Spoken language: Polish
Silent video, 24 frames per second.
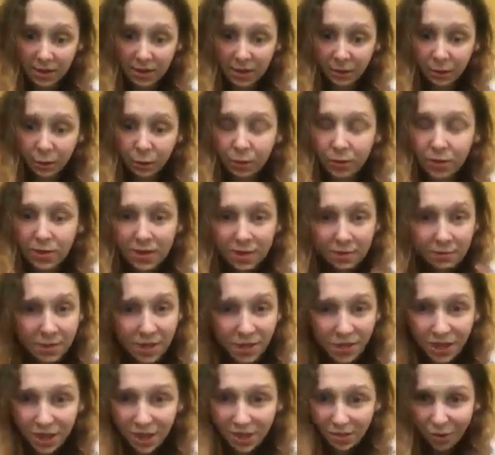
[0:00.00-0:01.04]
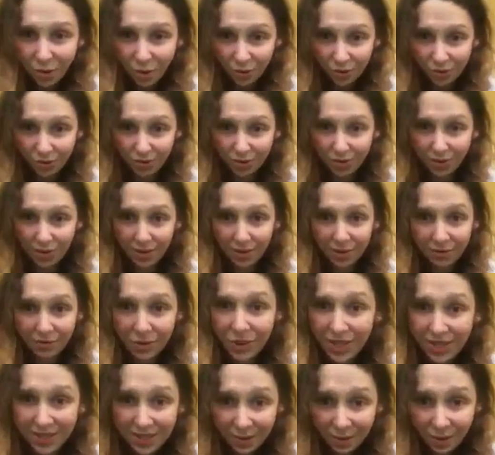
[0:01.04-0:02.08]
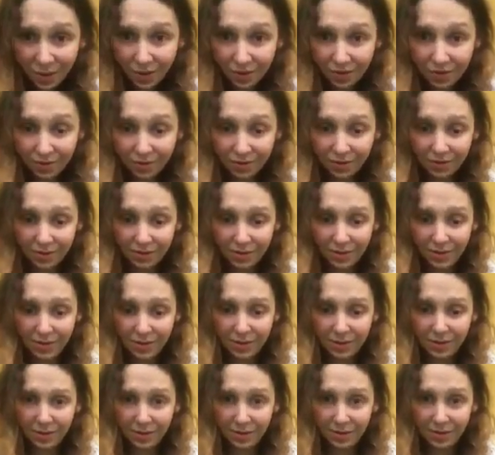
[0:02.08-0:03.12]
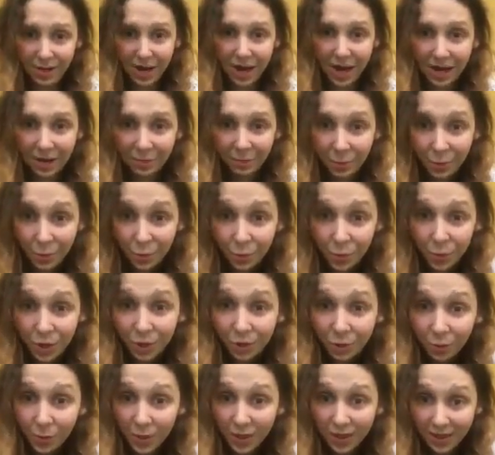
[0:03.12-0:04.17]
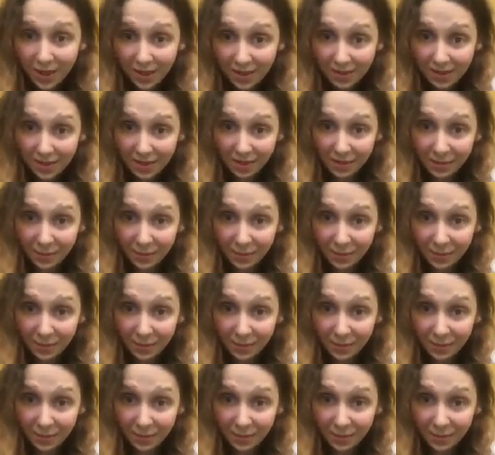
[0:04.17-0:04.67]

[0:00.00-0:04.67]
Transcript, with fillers: kursy mycia rąk, wszystko. Ale próbki do 15.